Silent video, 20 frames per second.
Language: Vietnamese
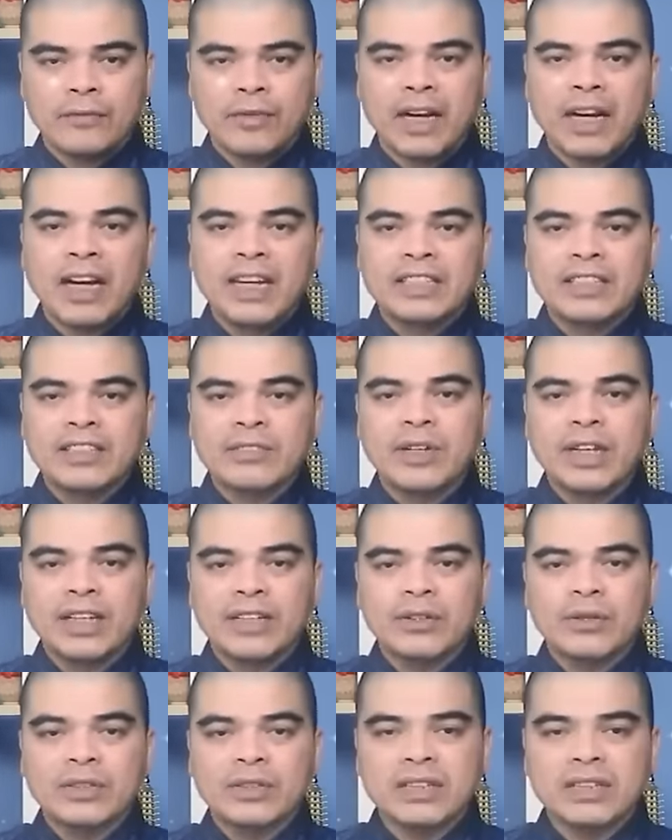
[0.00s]
Và ngay sau
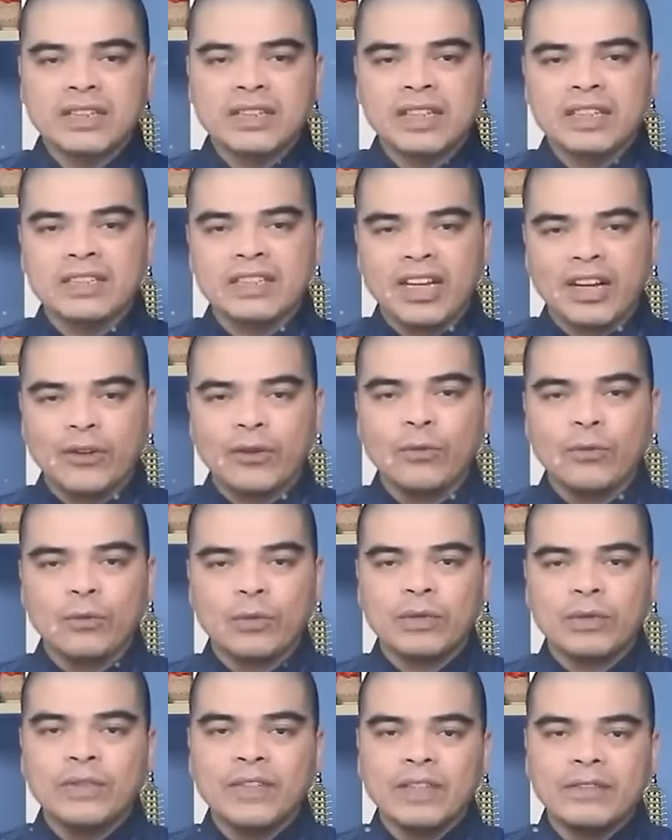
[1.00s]
đây sẽ chia sẻ
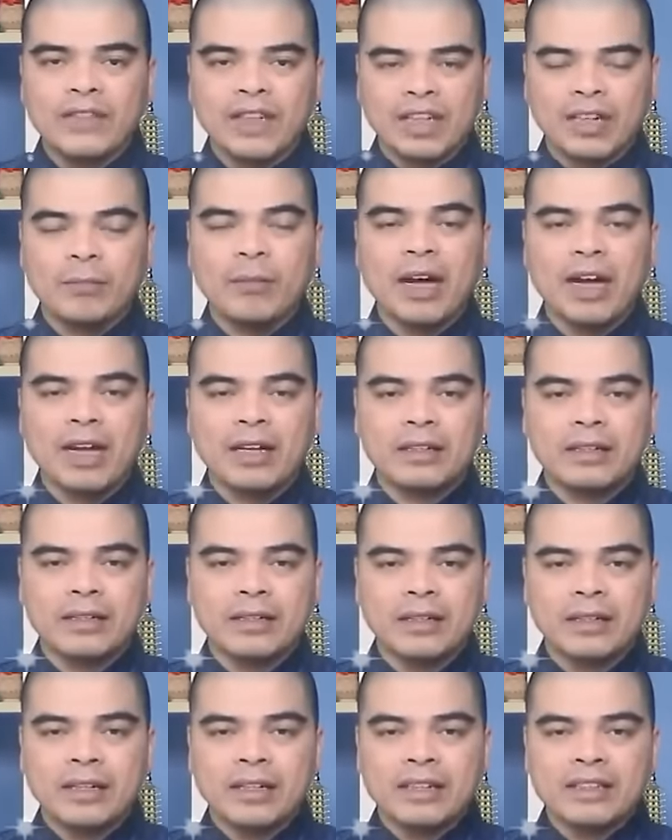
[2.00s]
cùng quý vị và các bạn
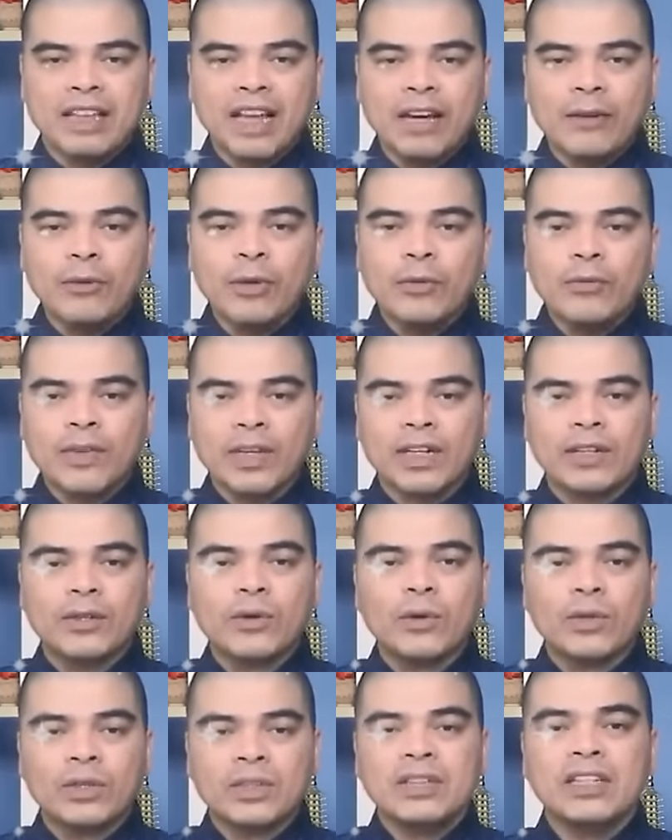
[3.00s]
8 con vật
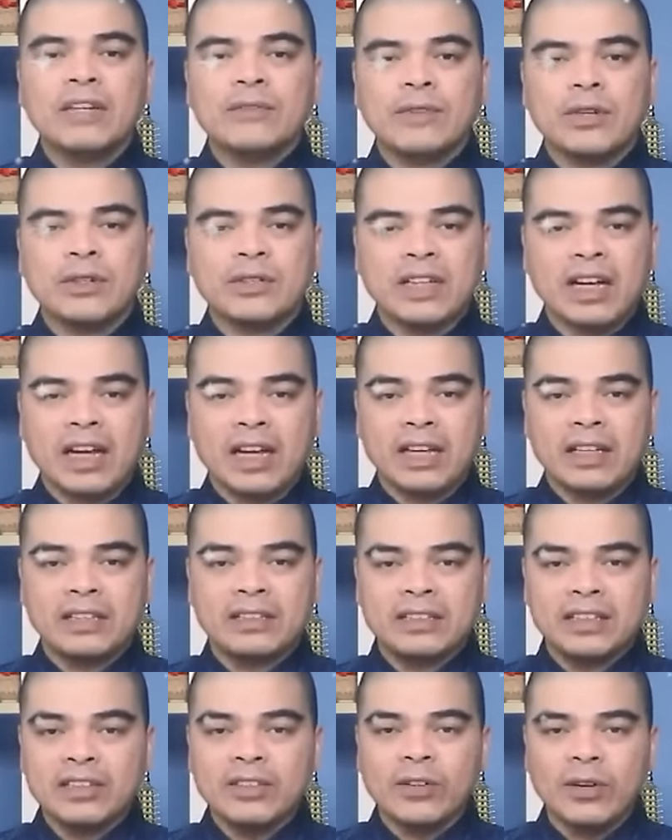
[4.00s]
đột nhiên vào nhà
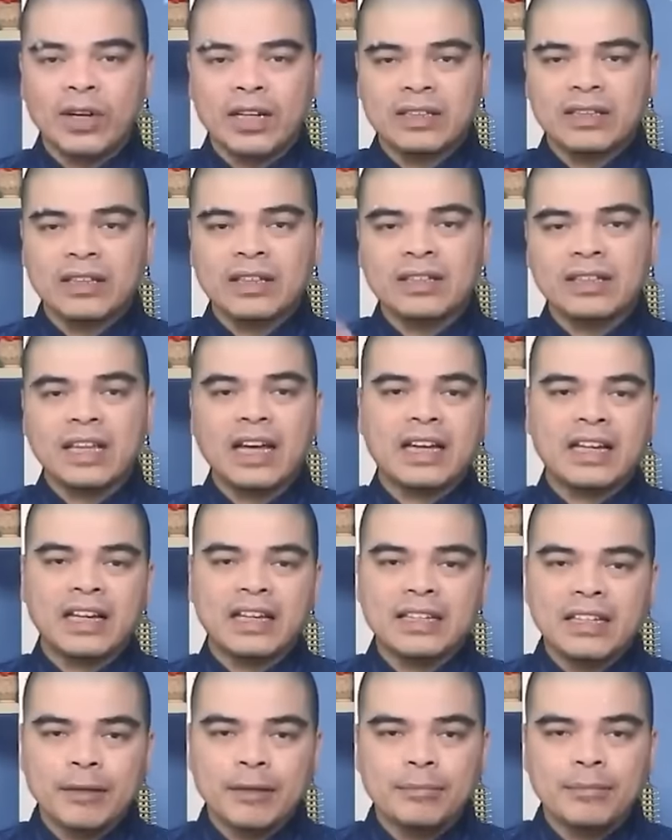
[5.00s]
chứng tỏ thần tài
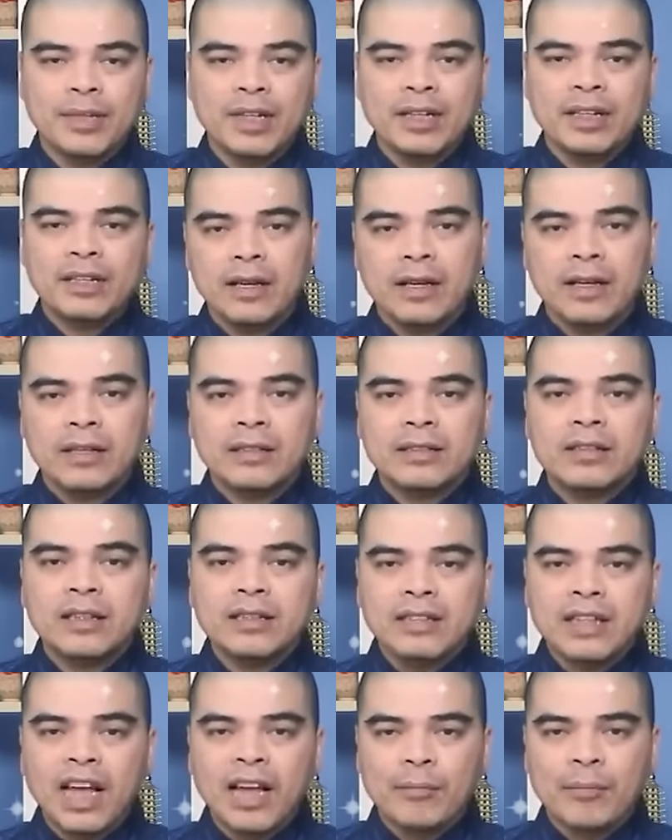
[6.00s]
ghé thăm
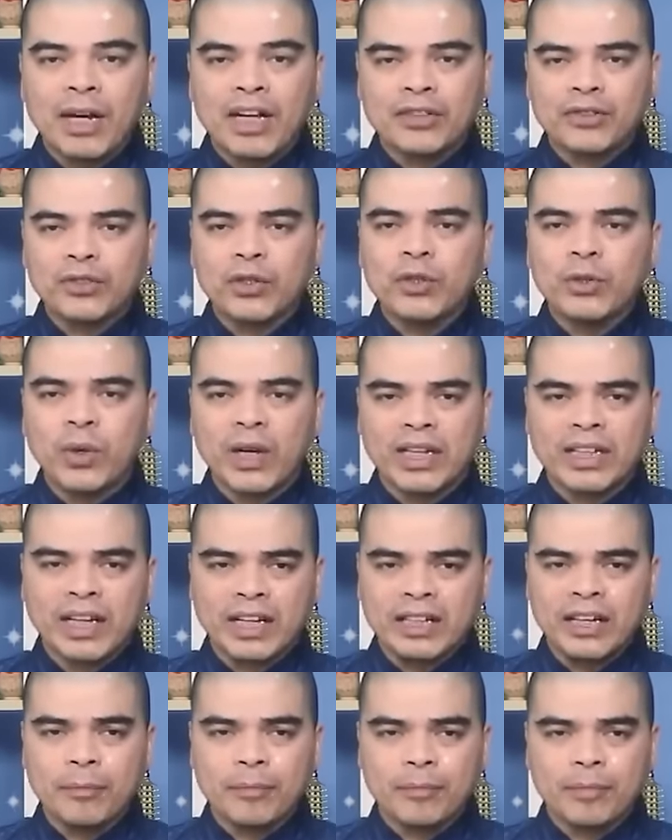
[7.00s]
Chớ dại mà xua đuổi
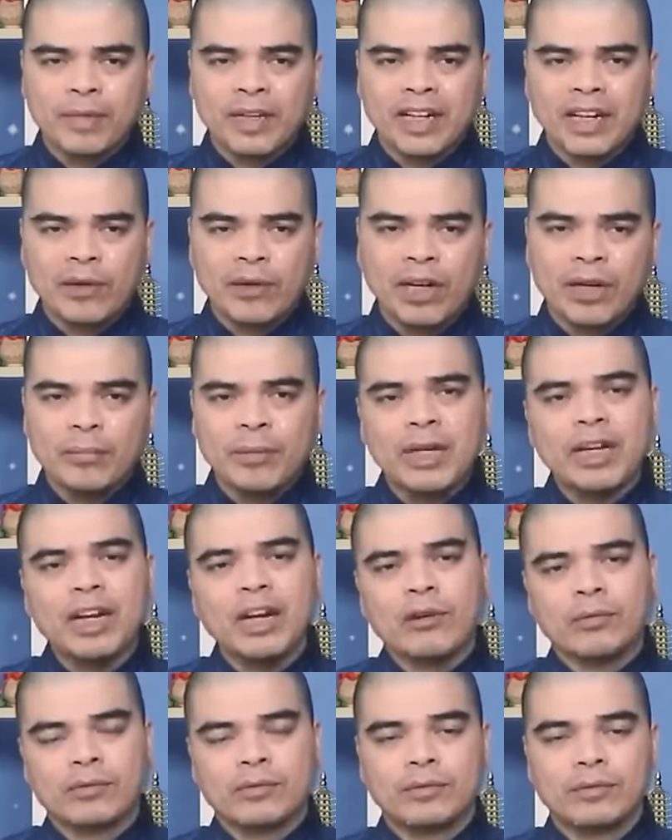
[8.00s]
đánh đập kéo lại mất
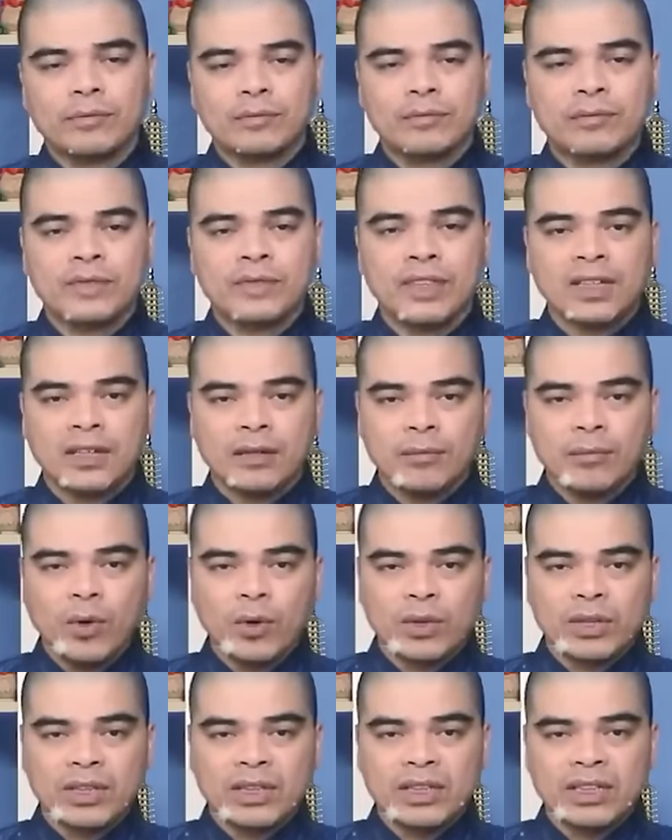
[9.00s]
lộc.
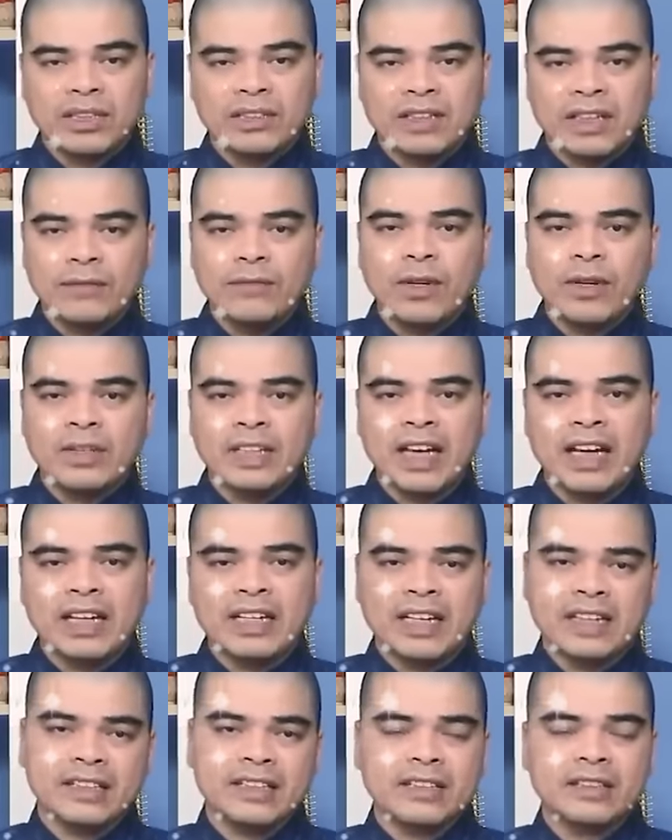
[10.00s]
Một, Rắn vào nhà
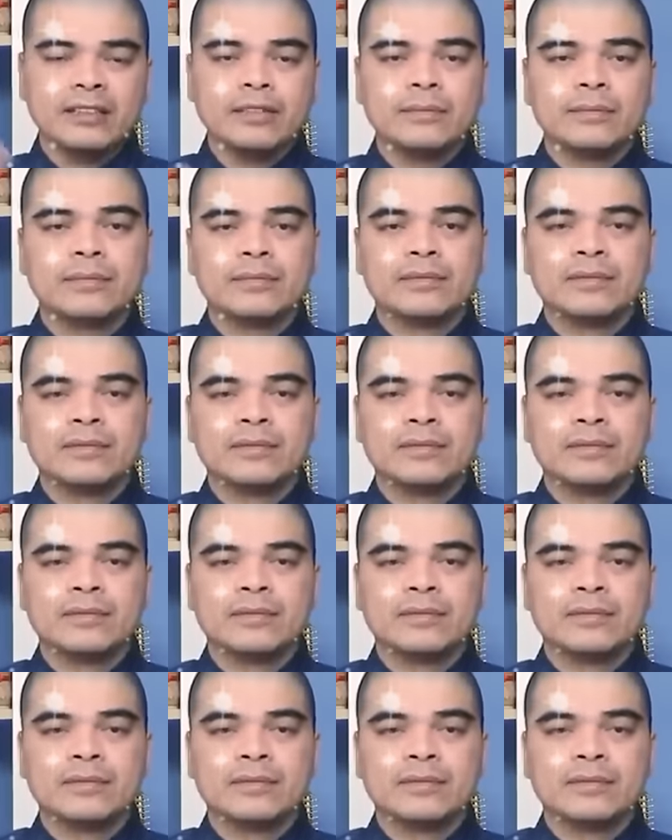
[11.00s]
đẻ trứng.